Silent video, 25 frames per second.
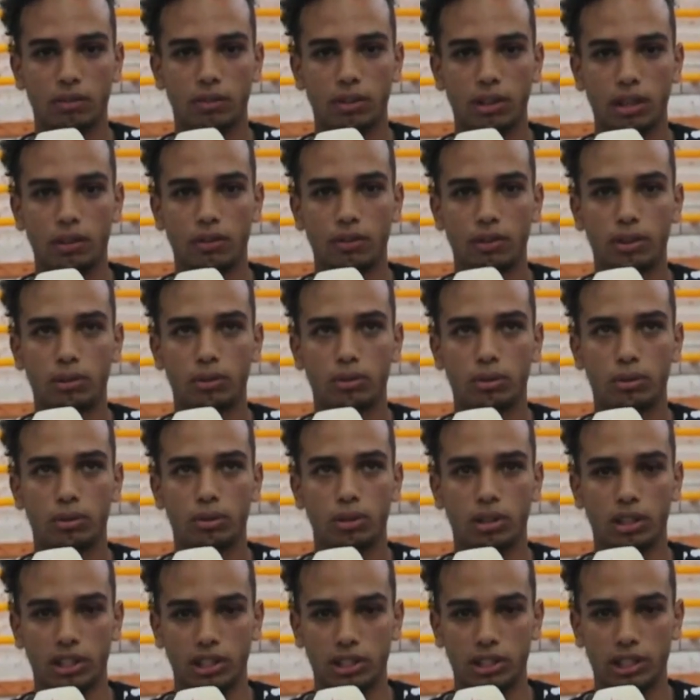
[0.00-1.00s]
في
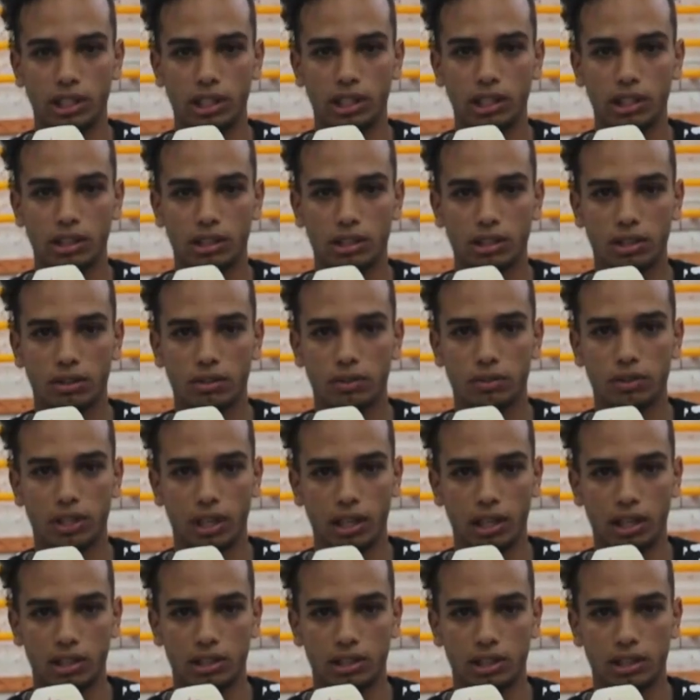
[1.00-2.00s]
2020 في
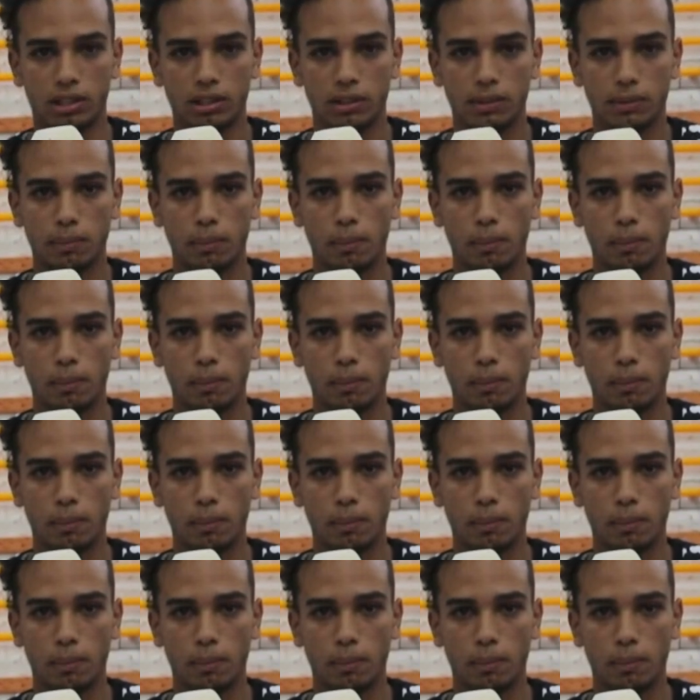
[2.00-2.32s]
شهر 10